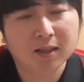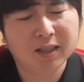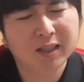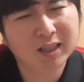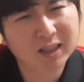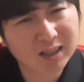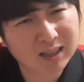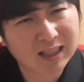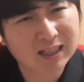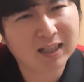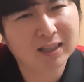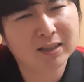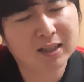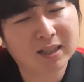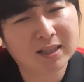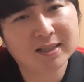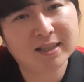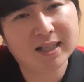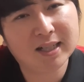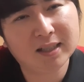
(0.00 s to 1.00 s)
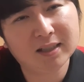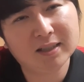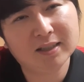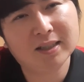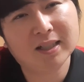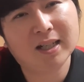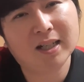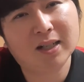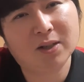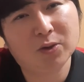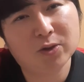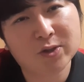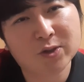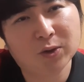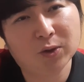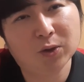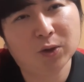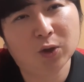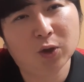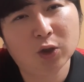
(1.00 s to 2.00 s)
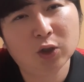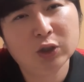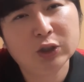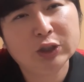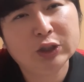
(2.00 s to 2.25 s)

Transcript: いい点がたくさんあったからこそ、